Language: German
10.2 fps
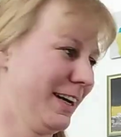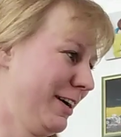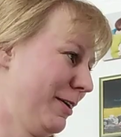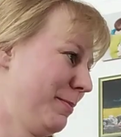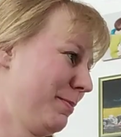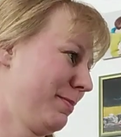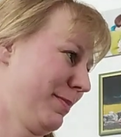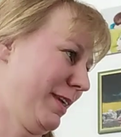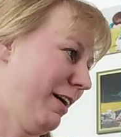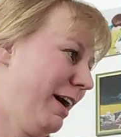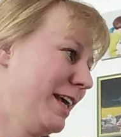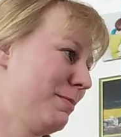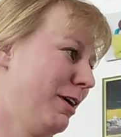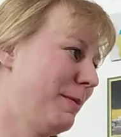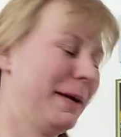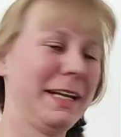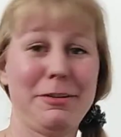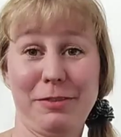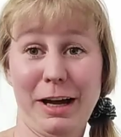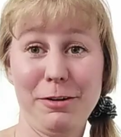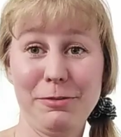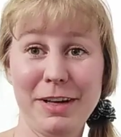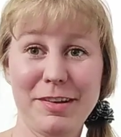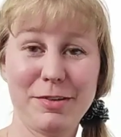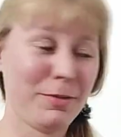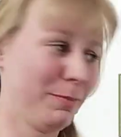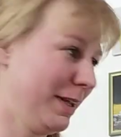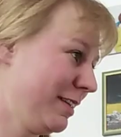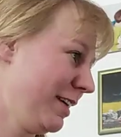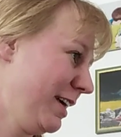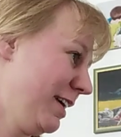Ähm, ja, ich mache bei der Frauenversion mit.